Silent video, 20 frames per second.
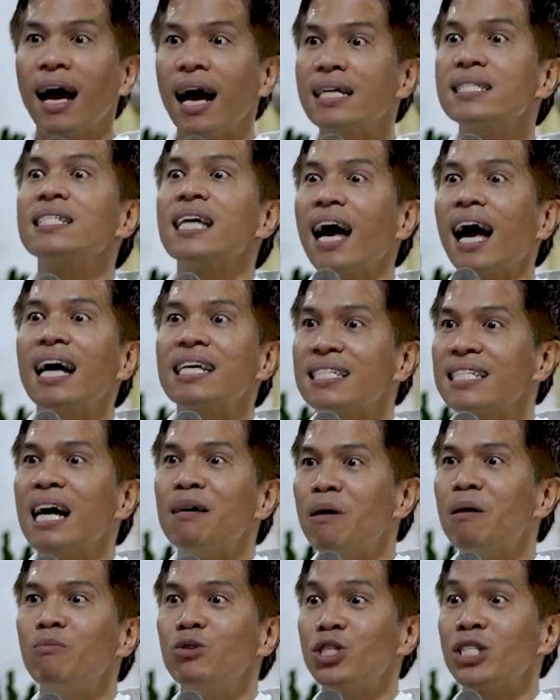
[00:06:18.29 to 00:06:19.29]

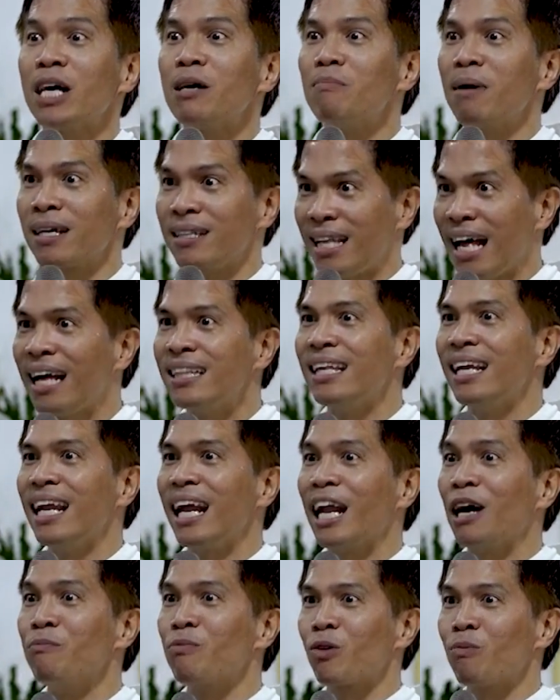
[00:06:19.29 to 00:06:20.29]
kasakasama mo siyang
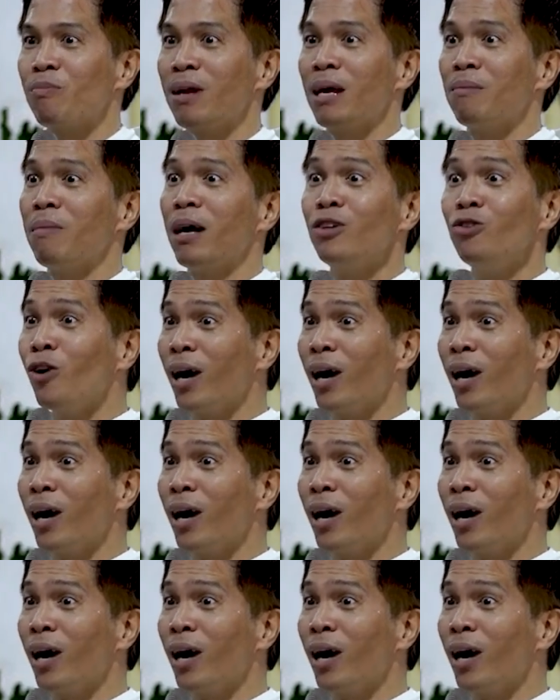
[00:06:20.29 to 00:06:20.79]
magdadala ng problema.